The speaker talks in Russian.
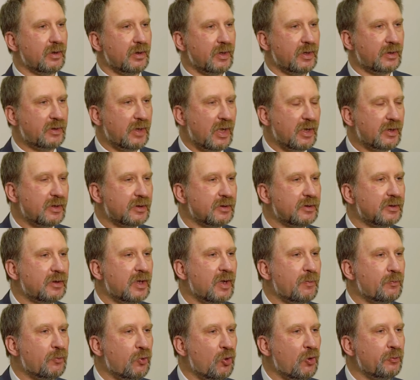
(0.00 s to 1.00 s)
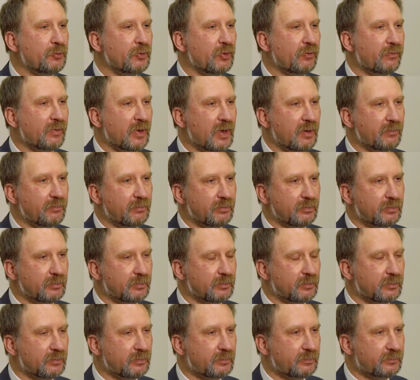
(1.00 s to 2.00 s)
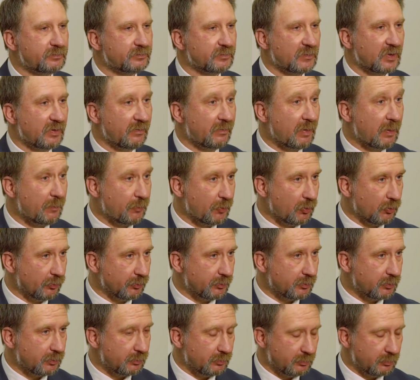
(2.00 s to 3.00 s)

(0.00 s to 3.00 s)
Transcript: Итак, напомню вам вопрос.